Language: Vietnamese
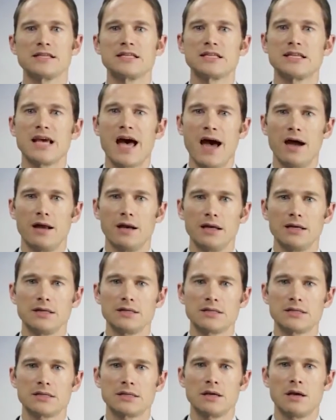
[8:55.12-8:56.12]

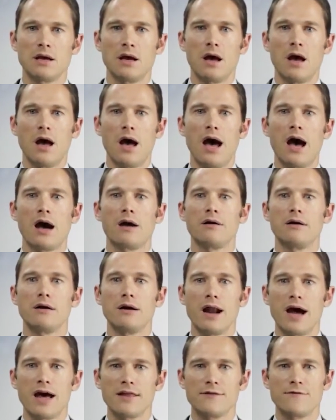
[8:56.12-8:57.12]
Anthocyanin
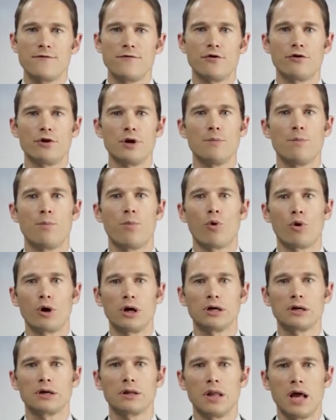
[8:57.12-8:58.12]
là một loại sắc tố mắt
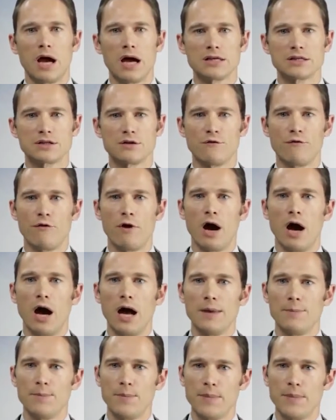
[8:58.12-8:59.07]
rất quan trọng khác.